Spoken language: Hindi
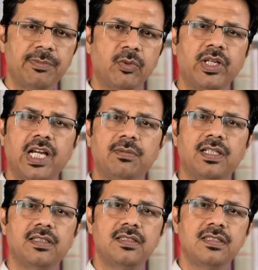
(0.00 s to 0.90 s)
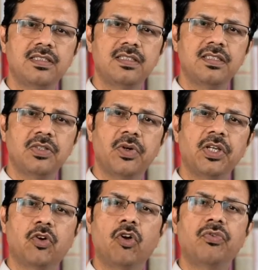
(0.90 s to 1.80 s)
पर वही आभा वही
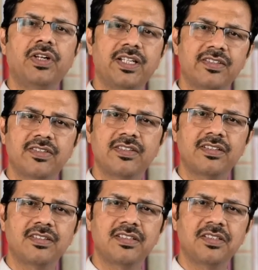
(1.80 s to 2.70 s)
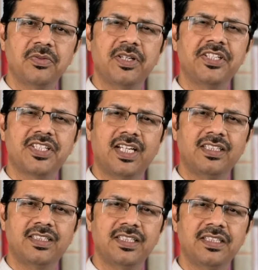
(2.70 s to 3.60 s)
कॉन्फिडेंस वही
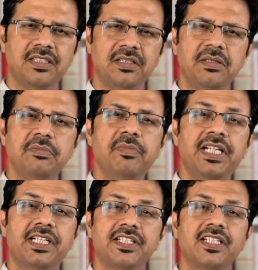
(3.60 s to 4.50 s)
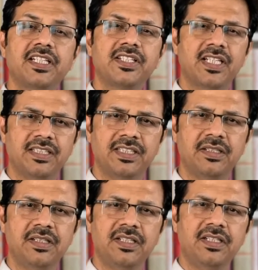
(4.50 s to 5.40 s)
शांति मेडिटेशन की शांति
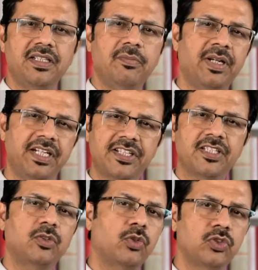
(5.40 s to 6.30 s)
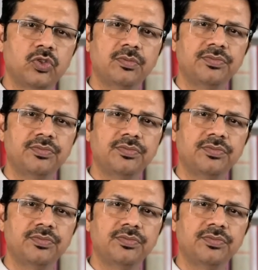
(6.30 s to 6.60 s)
मेडिटेशन दोस्तों